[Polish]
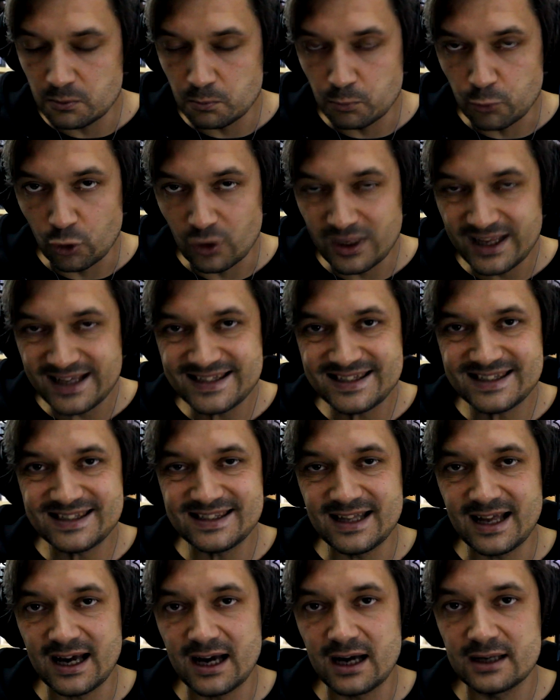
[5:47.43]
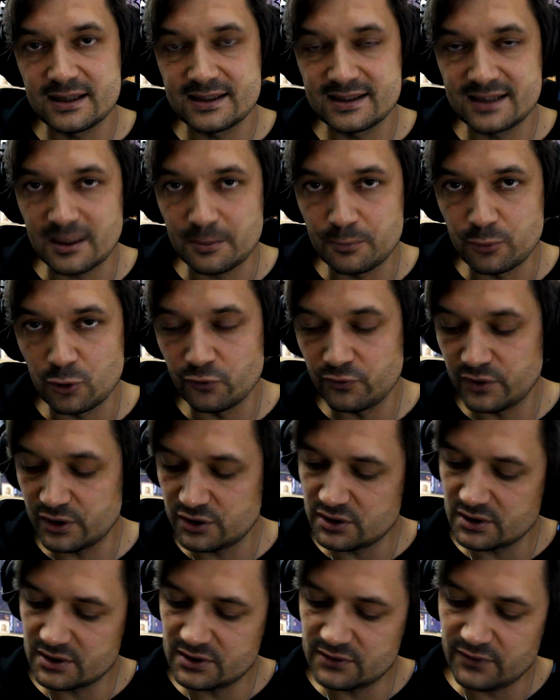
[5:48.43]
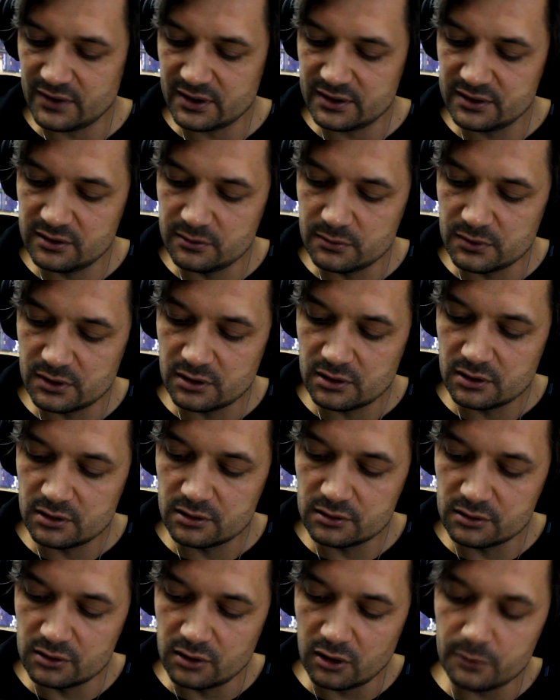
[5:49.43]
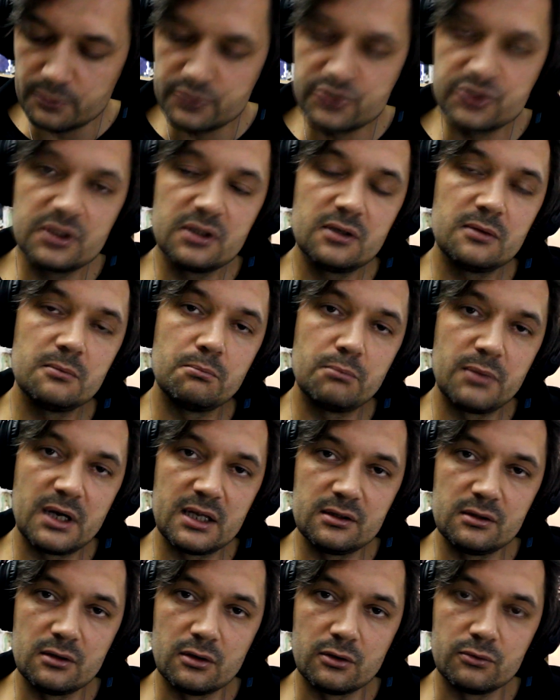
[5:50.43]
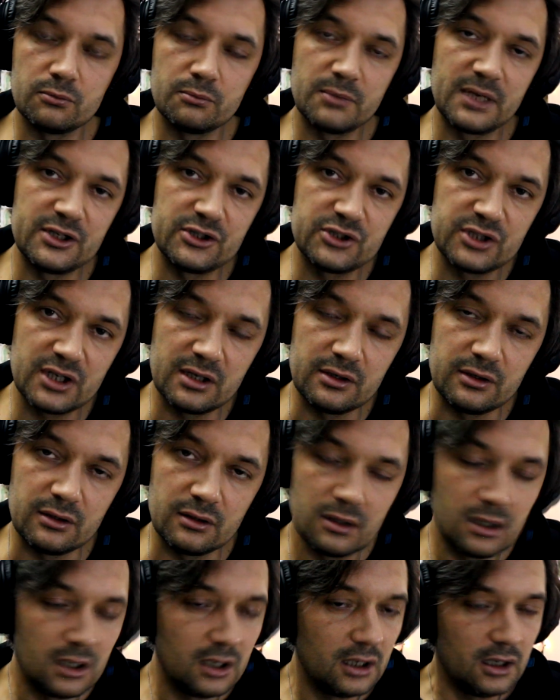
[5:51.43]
bolesna zapowiedź z Fatimy: Dobrzy będą męczeni.